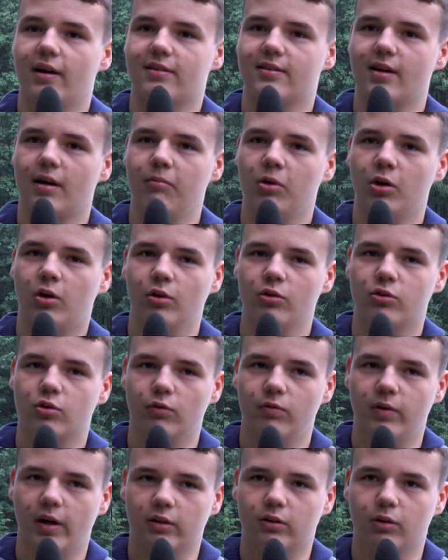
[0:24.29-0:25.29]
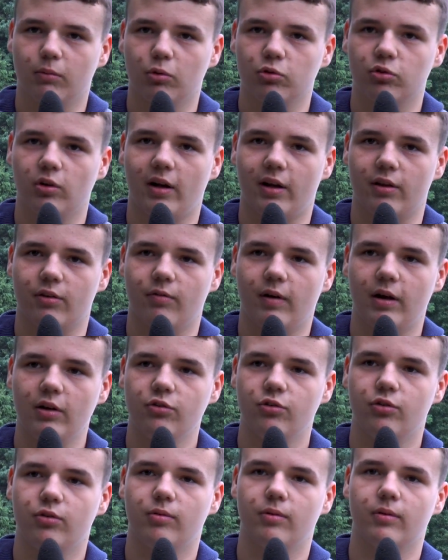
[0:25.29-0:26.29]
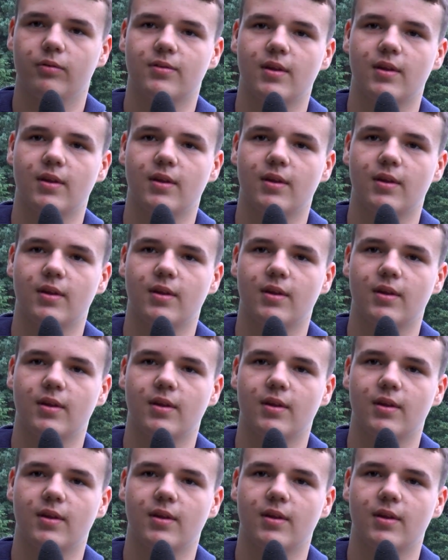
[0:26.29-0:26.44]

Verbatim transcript: egzamin końcowy, jak to można nazwać.